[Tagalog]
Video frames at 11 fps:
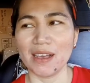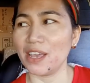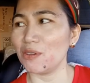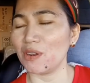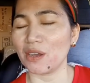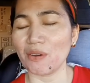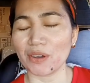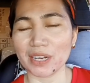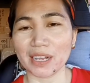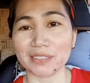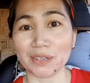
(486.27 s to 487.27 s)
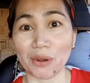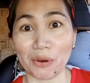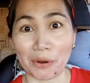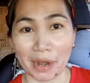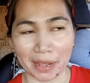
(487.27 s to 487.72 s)
Ngayon lang, okay lang sa
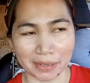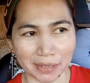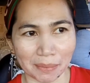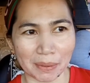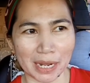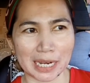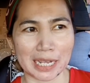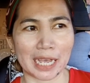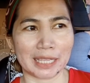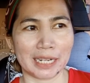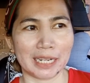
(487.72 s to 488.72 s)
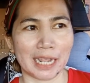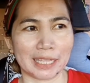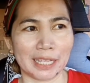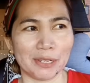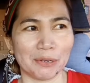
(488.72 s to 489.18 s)
alright. Siyempre, iningatan din
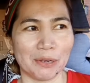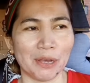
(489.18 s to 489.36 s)
natin yung